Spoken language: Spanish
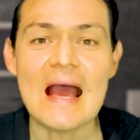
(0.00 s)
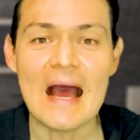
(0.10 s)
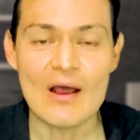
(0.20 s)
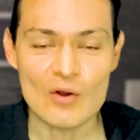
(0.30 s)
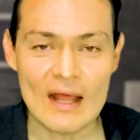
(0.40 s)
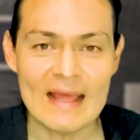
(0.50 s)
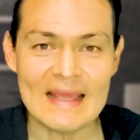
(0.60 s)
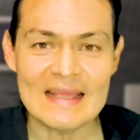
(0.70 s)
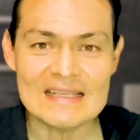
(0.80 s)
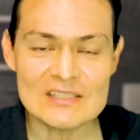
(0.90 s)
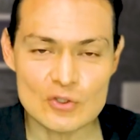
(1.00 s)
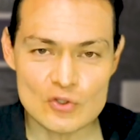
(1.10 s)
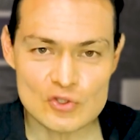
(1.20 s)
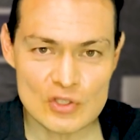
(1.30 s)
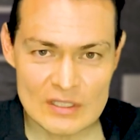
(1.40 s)
Ahora,
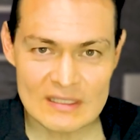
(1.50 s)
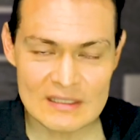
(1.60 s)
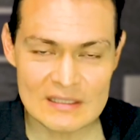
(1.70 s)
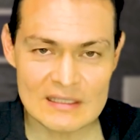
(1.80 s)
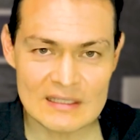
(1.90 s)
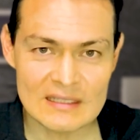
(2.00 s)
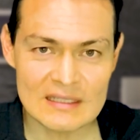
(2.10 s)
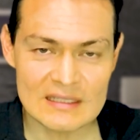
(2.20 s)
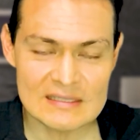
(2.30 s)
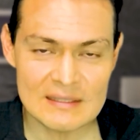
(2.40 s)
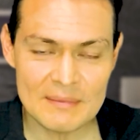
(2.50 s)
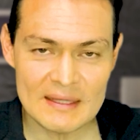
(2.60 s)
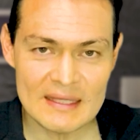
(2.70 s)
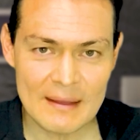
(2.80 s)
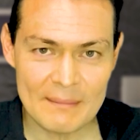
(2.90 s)
estos, eh, eh, este
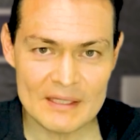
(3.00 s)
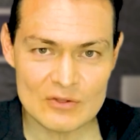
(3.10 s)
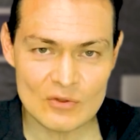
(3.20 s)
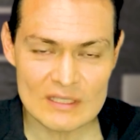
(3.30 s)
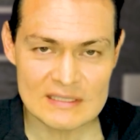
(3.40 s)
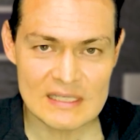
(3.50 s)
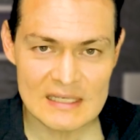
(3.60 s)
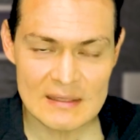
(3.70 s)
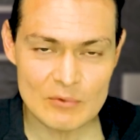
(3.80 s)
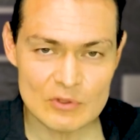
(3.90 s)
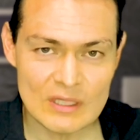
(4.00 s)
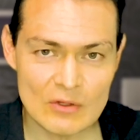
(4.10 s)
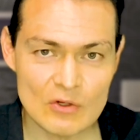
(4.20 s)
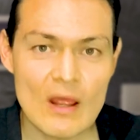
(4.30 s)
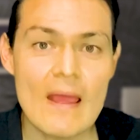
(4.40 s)
medicamento que es el
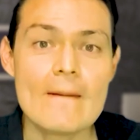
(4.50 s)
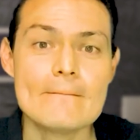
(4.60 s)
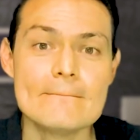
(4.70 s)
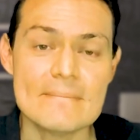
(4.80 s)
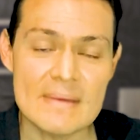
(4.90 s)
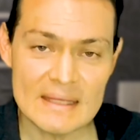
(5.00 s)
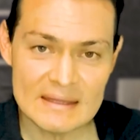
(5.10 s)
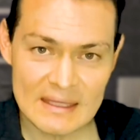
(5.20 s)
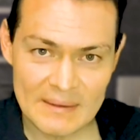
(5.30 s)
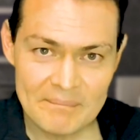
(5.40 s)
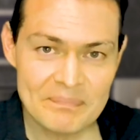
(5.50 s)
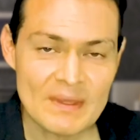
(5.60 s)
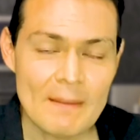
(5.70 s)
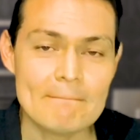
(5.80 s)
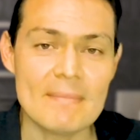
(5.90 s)
clenbuterol mete
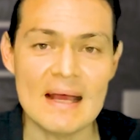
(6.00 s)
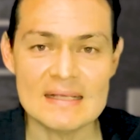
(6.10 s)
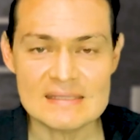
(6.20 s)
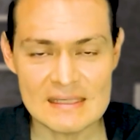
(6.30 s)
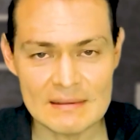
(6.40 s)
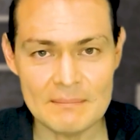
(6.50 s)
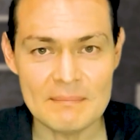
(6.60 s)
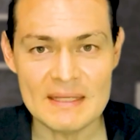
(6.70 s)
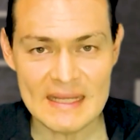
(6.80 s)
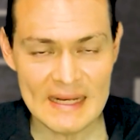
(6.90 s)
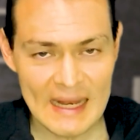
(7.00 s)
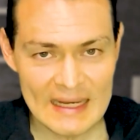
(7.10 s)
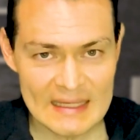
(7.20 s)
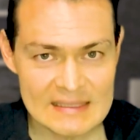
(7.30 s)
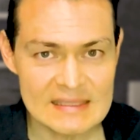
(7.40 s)
más
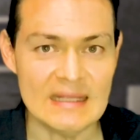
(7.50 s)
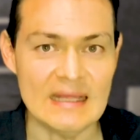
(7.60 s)
minerales,